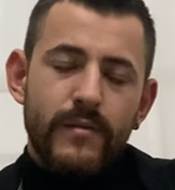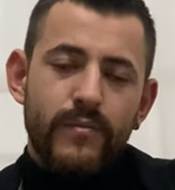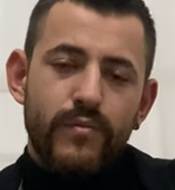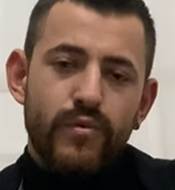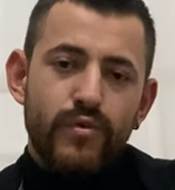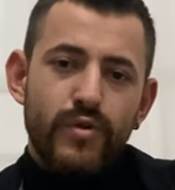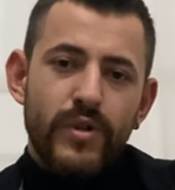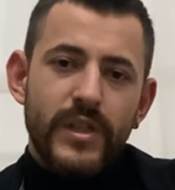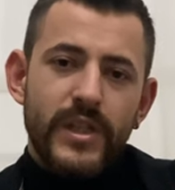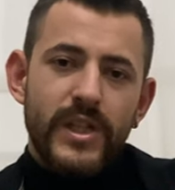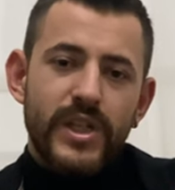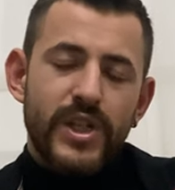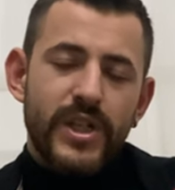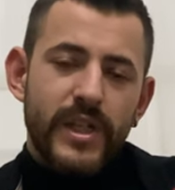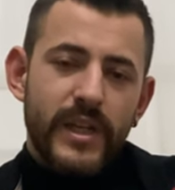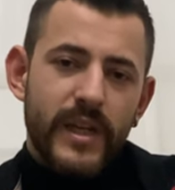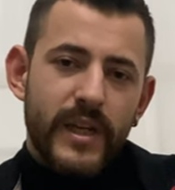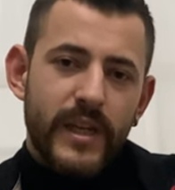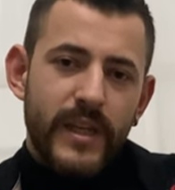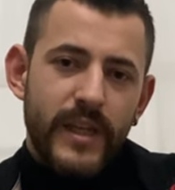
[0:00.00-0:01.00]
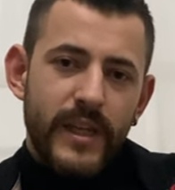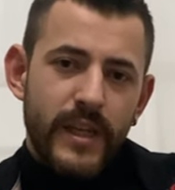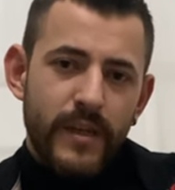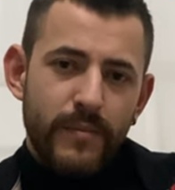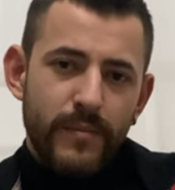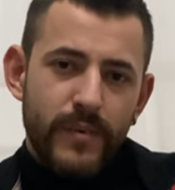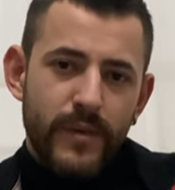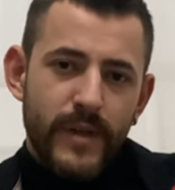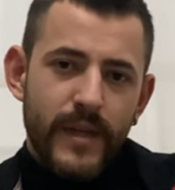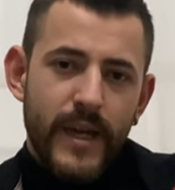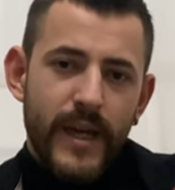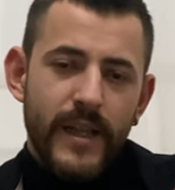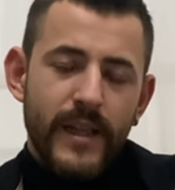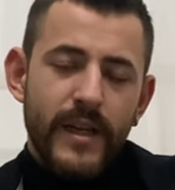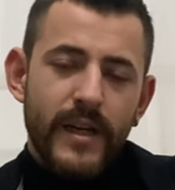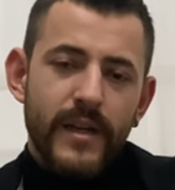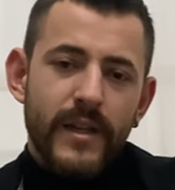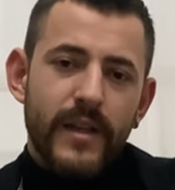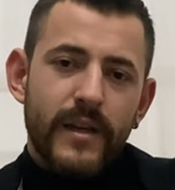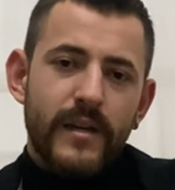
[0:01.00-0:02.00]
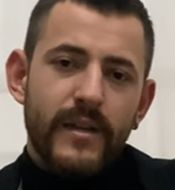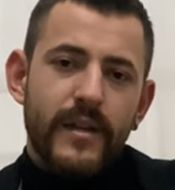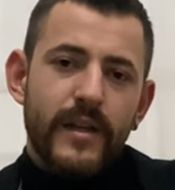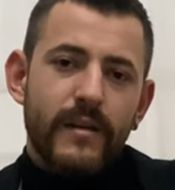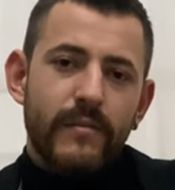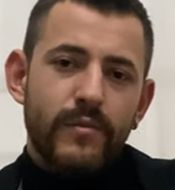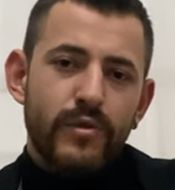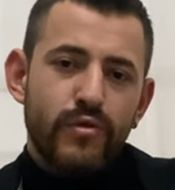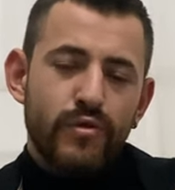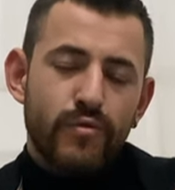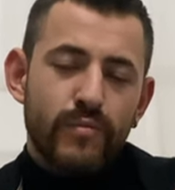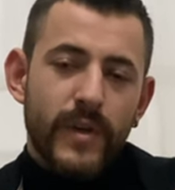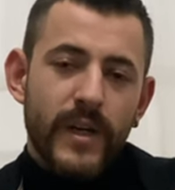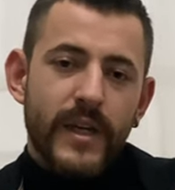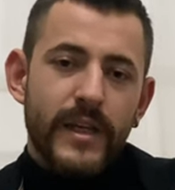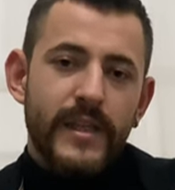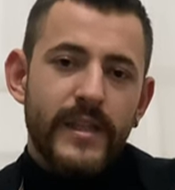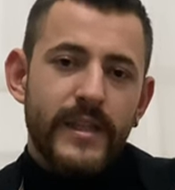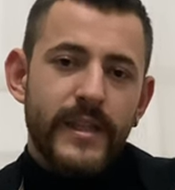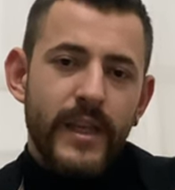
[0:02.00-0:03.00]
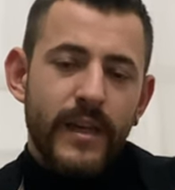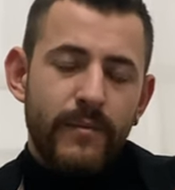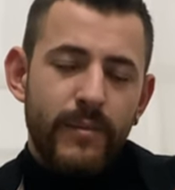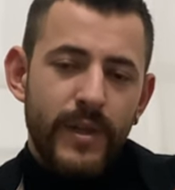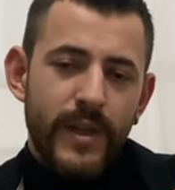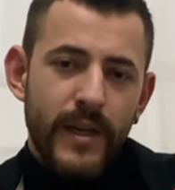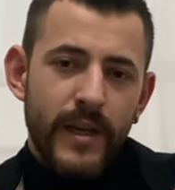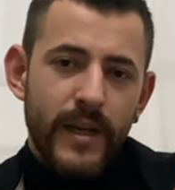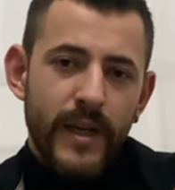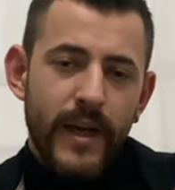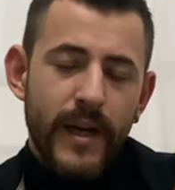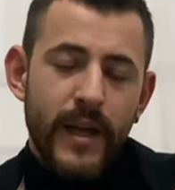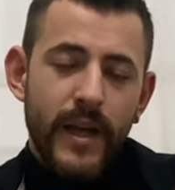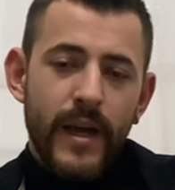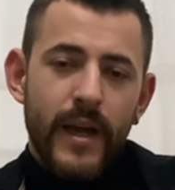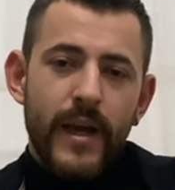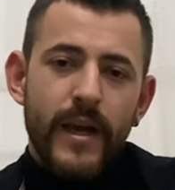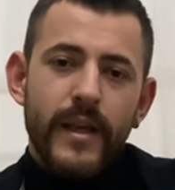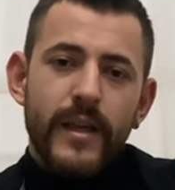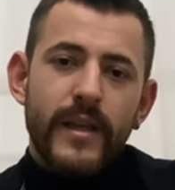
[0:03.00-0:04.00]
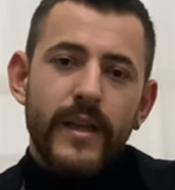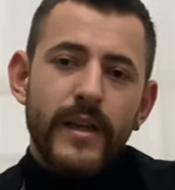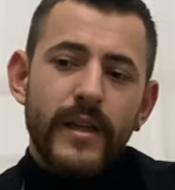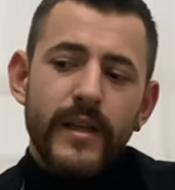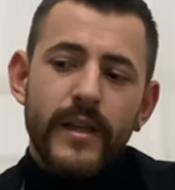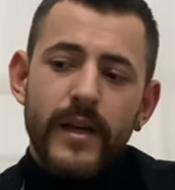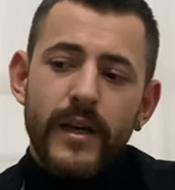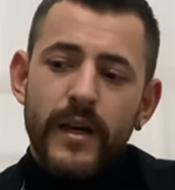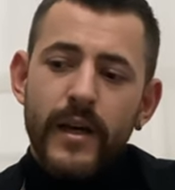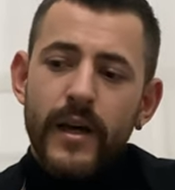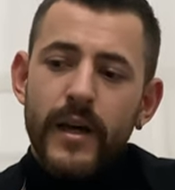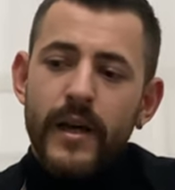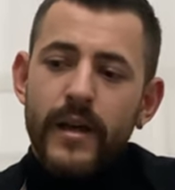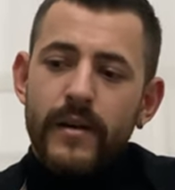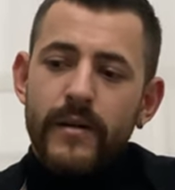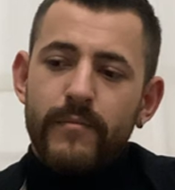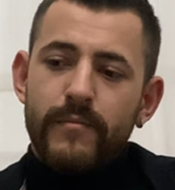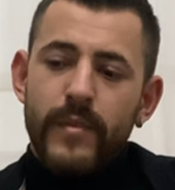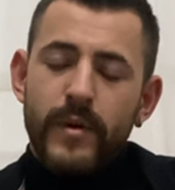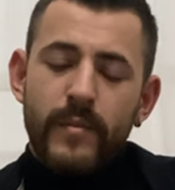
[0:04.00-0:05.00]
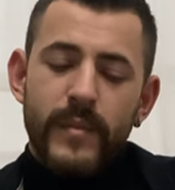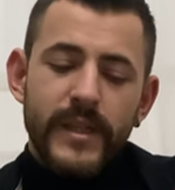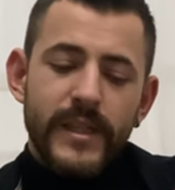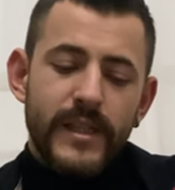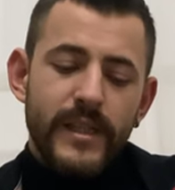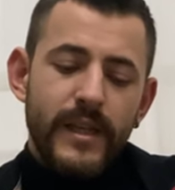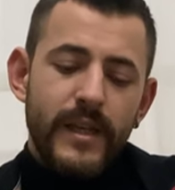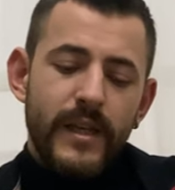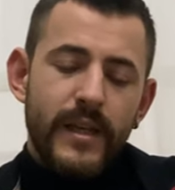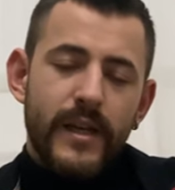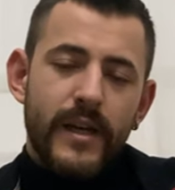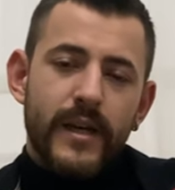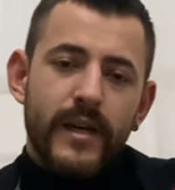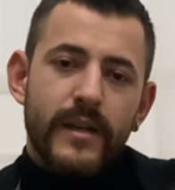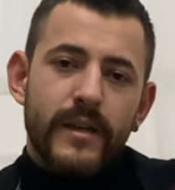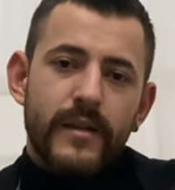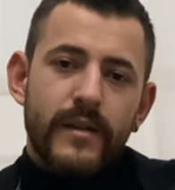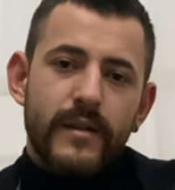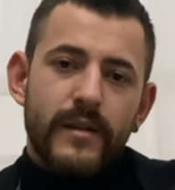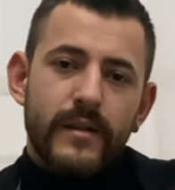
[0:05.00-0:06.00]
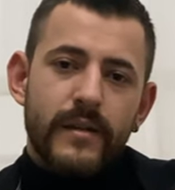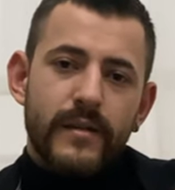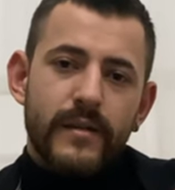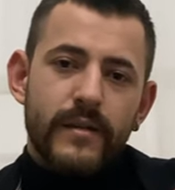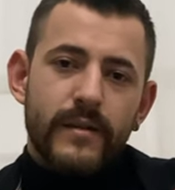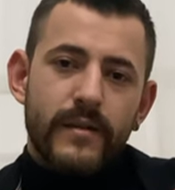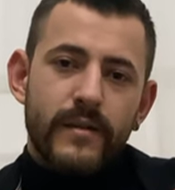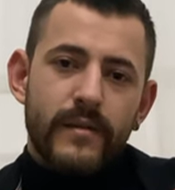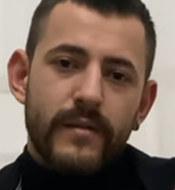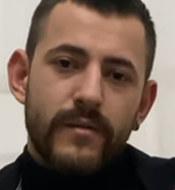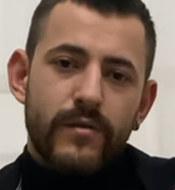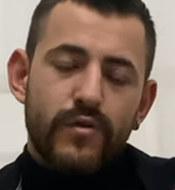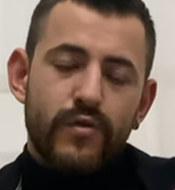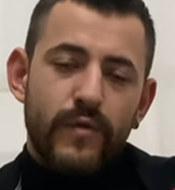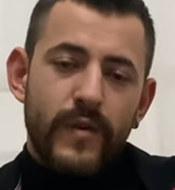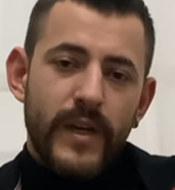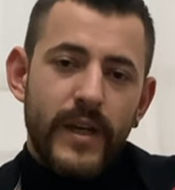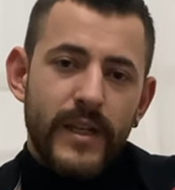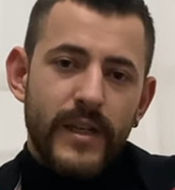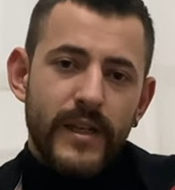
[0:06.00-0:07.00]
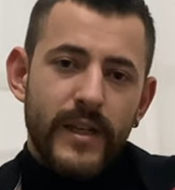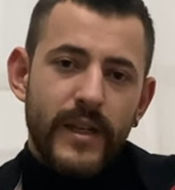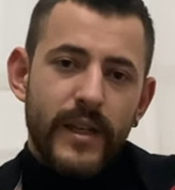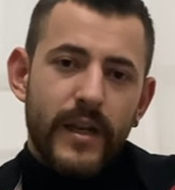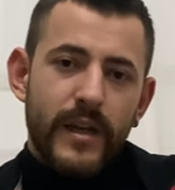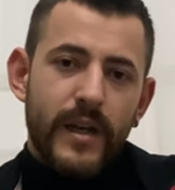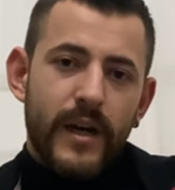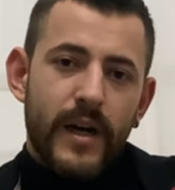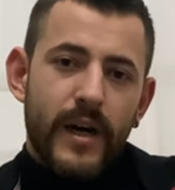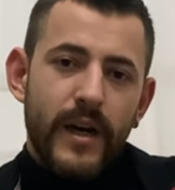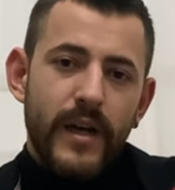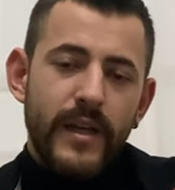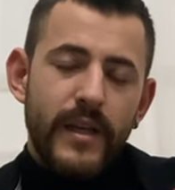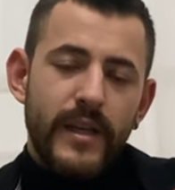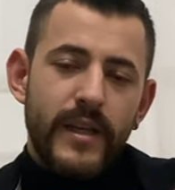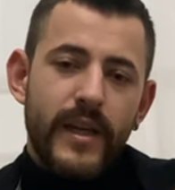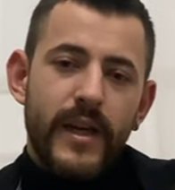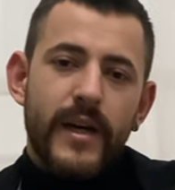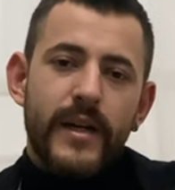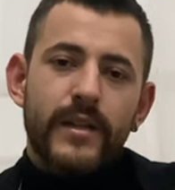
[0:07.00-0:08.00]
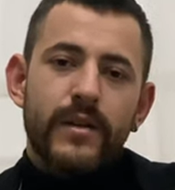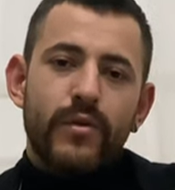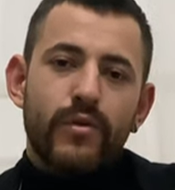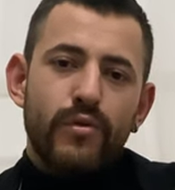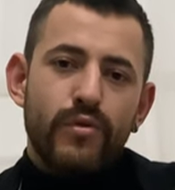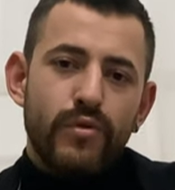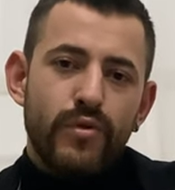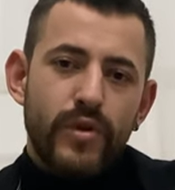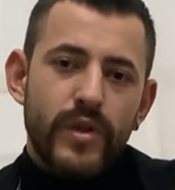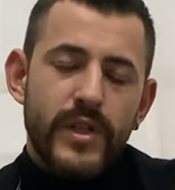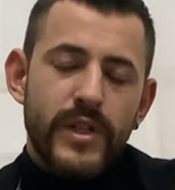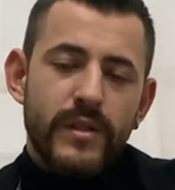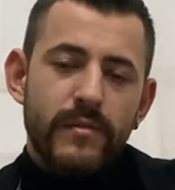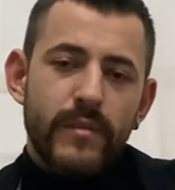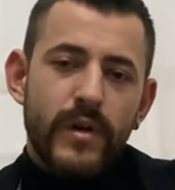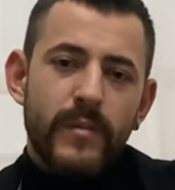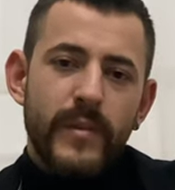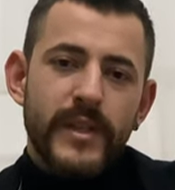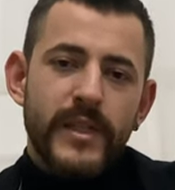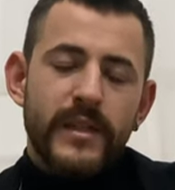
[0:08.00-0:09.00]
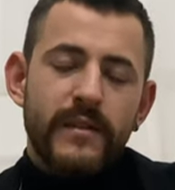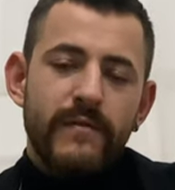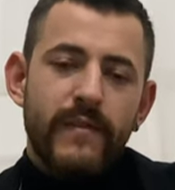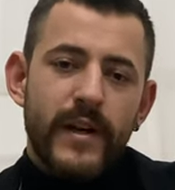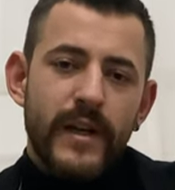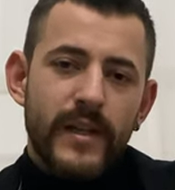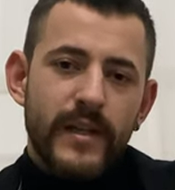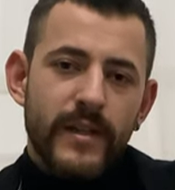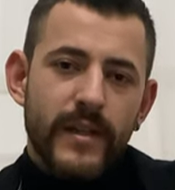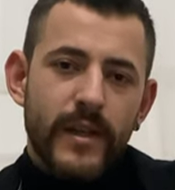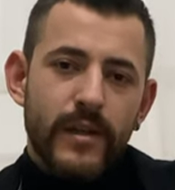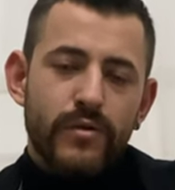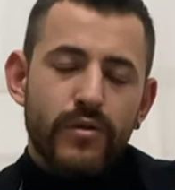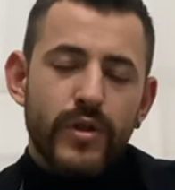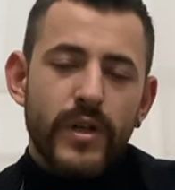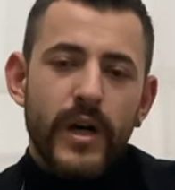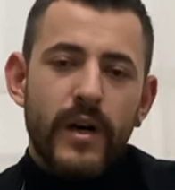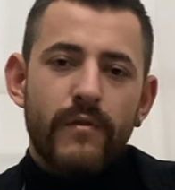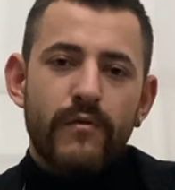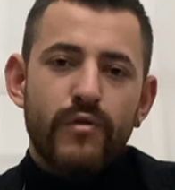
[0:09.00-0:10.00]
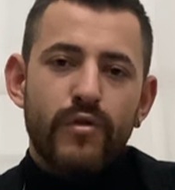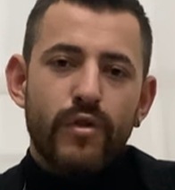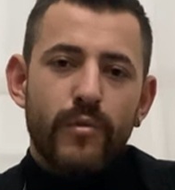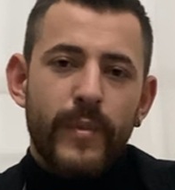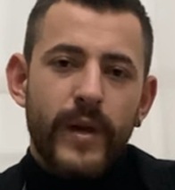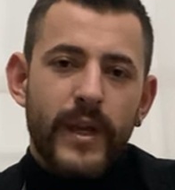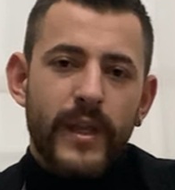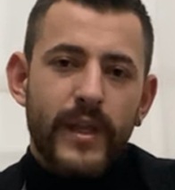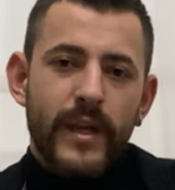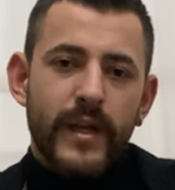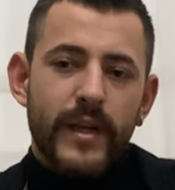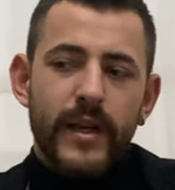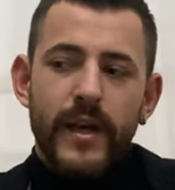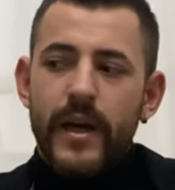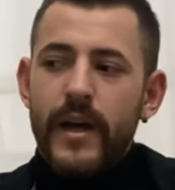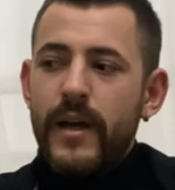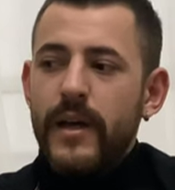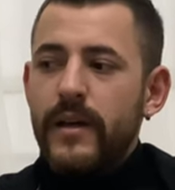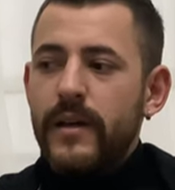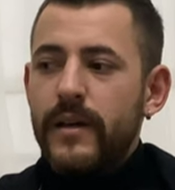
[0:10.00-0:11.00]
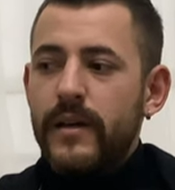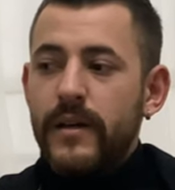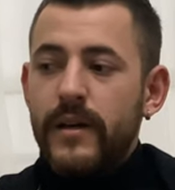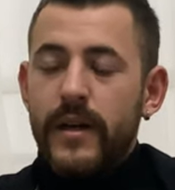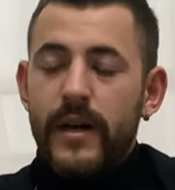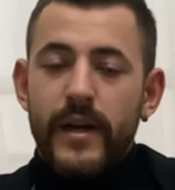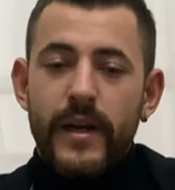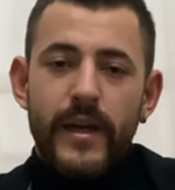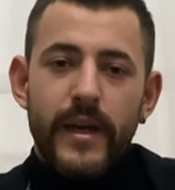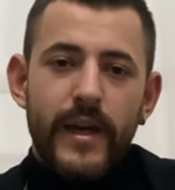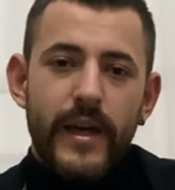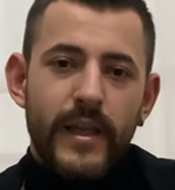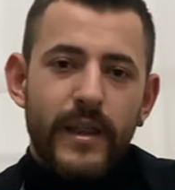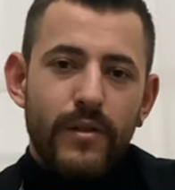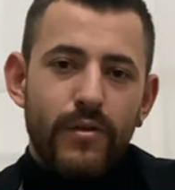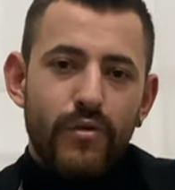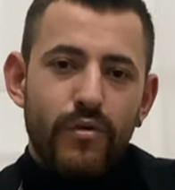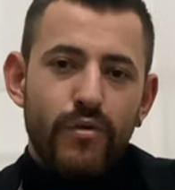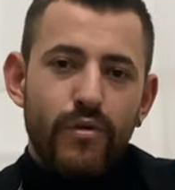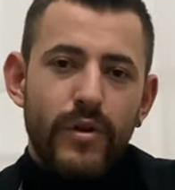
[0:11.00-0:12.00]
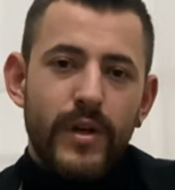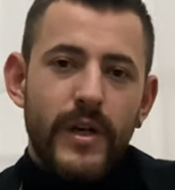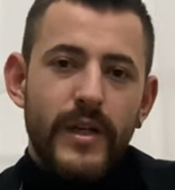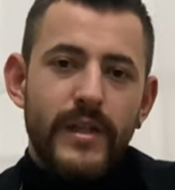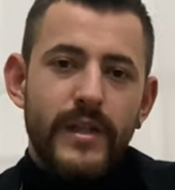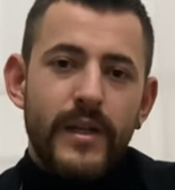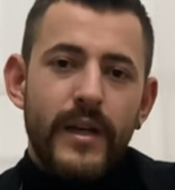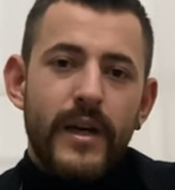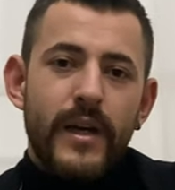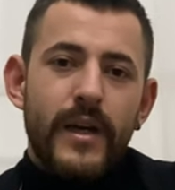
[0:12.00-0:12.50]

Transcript: bu dışkıları yiyip kendi alanını temiz tutmak isteyebilirler ya da mamasıyla e, tuvalet alanı aynı yerde olduğu için mamasını verdikten sonra yavru köpekler e, hareketli olurlar.